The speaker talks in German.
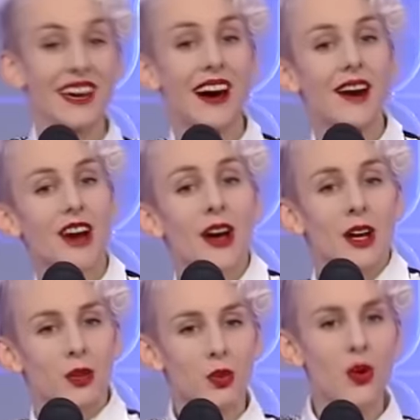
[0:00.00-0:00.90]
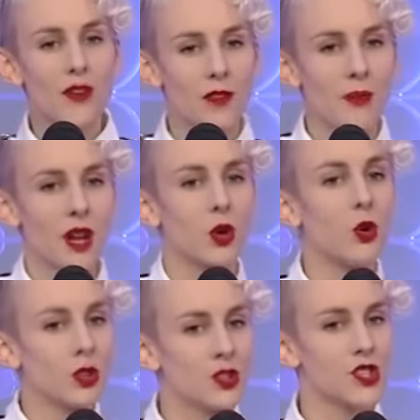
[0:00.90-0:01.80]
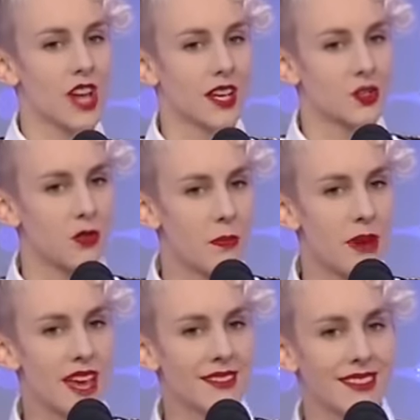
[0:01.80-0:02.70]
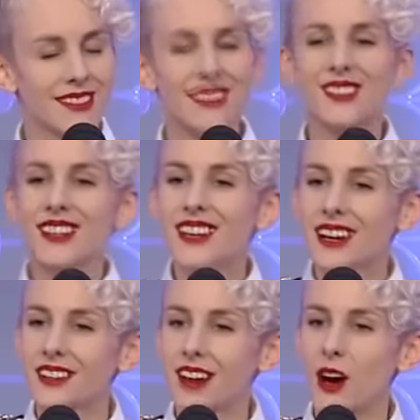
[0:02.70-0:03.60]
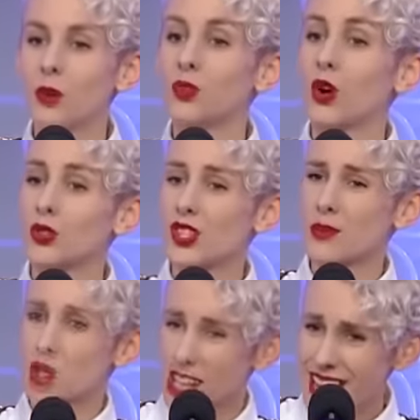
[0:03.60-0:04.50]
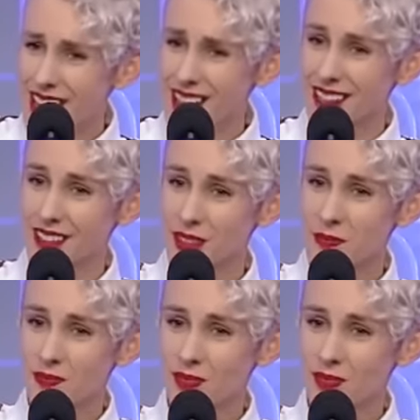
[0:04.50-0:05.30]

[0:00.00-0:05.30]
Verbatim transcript: Naja, aber nur wenn man guten Sex verbietet, ist ihrer darum trotzdem schlecht.